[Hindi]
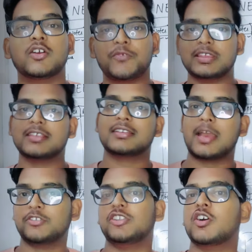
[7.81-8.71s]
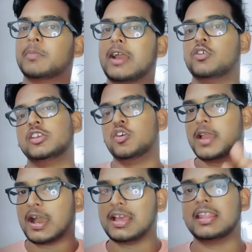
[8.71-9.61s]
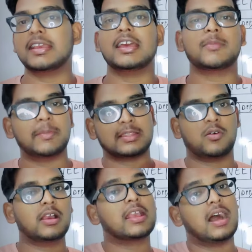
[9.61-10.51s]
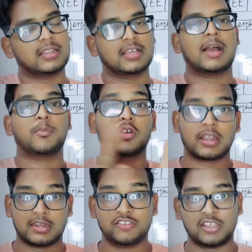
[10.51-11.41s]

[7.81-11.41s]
देखो फिजिक्स केमिस्ट्री और बायो तीनों में अलग अलग ईयर में बताऊंगा कि कहाँ तक आपको करने